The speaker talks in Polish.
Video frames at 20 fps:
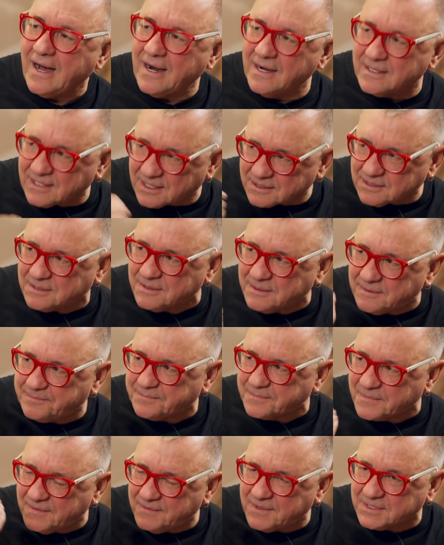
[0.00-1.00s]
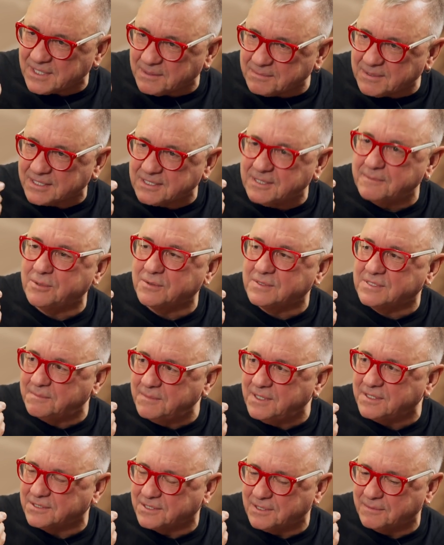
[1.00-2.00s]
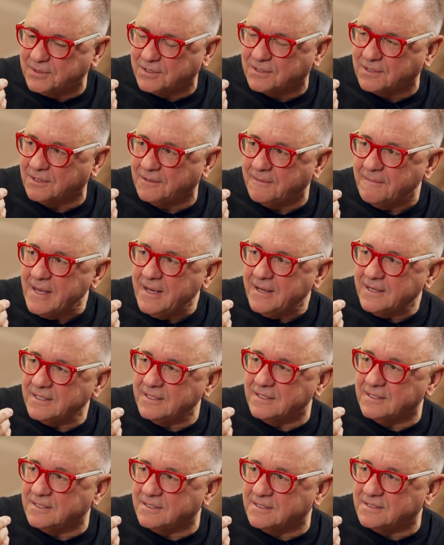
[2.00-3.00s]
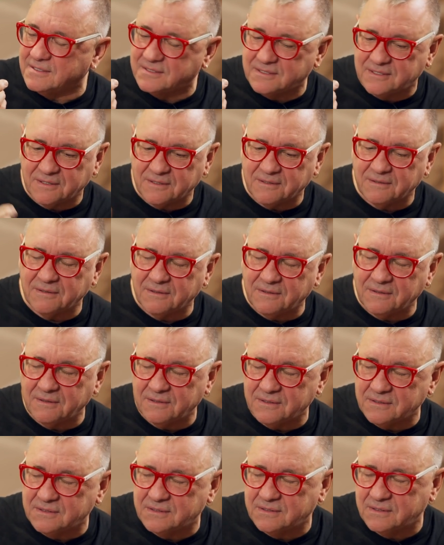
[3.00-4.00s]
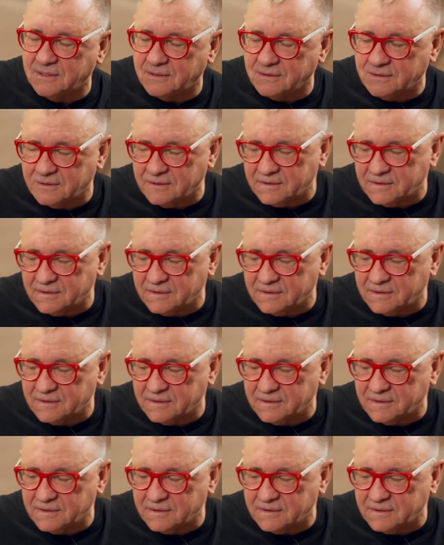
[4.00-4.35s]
Ale tak się, wiesz, jakby taki był zmysł, żeby to y, z, z,